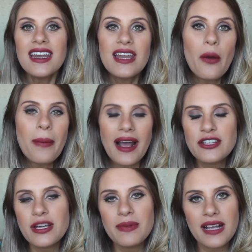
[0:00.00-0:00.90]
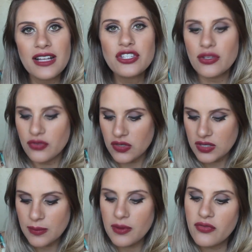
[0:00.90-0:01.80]
Não baixem aplicativo. Se
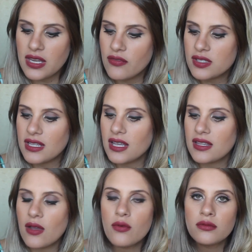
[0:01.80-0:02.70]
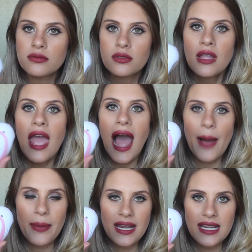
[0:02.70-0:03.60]
você preferir, você tem que ter um
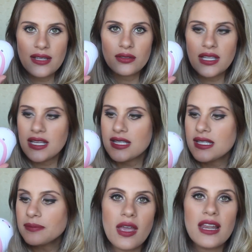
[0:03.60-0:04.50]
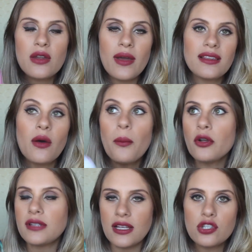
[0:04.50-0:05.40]
aparelhinho desse. Ele não é tão
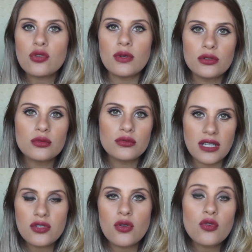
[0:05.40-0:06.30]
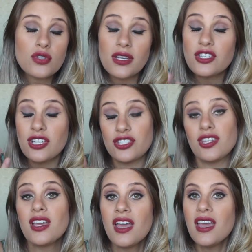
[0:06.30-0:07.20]
potente quanto um ultrassom, só que,
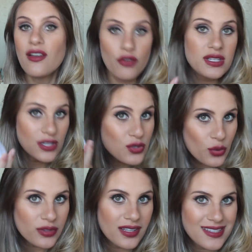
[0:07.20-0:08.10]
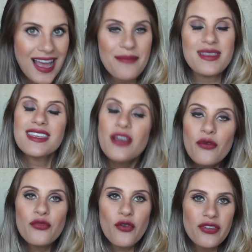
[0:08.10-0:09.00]
gente, você escuta, sabe? E
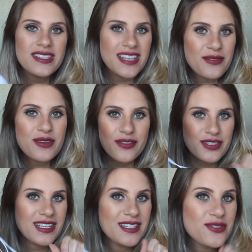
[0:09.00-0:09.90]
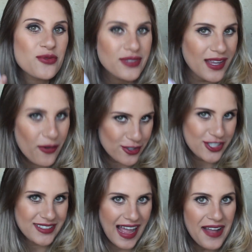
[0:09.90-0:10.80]
eu vou fazer com que vocês escutem
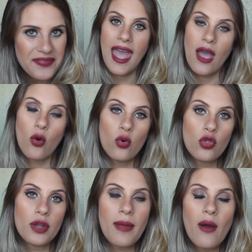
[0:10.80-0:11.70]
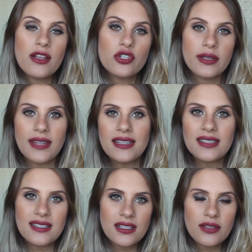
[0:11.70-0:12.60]
hoje, tá? O normal é de
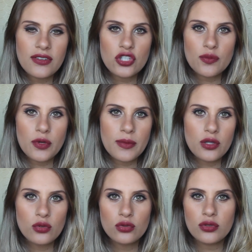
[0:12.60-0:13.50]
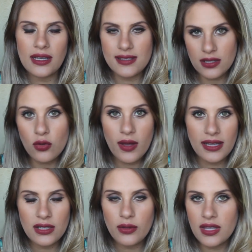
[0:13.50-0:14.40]
80 a 120 por minuto, tá
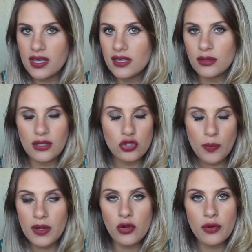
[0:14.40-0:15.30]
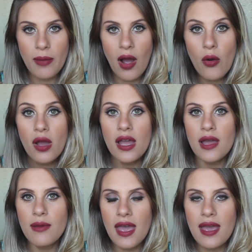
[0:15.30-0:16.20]
140 do Henrique, então tá super normal.
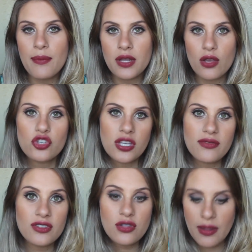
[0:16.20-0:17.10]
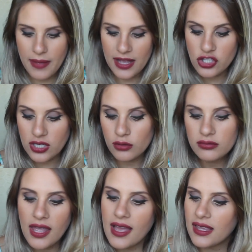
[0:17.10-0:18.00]
É, porque eu tinha visto da médica, não
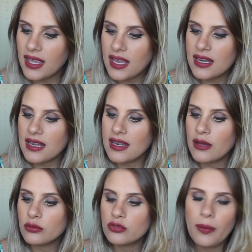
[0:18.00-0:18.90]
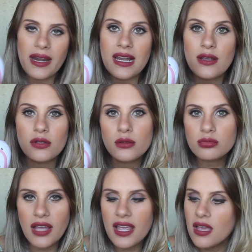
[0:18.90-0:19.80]
tem aqui, não, no aparelhinho não
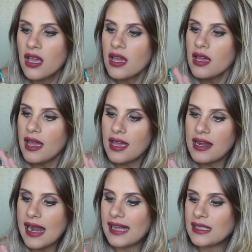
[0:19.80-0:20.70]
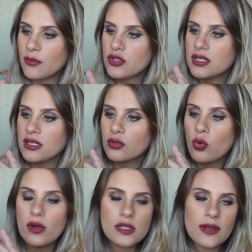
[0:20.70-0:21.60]
tem é, nada mostrando
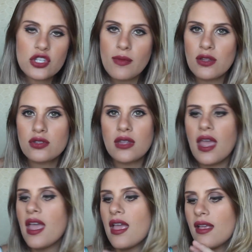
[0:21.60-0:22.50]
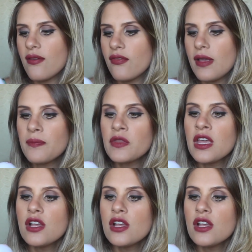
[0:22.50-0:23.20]
quantos batimentos tem, enfim.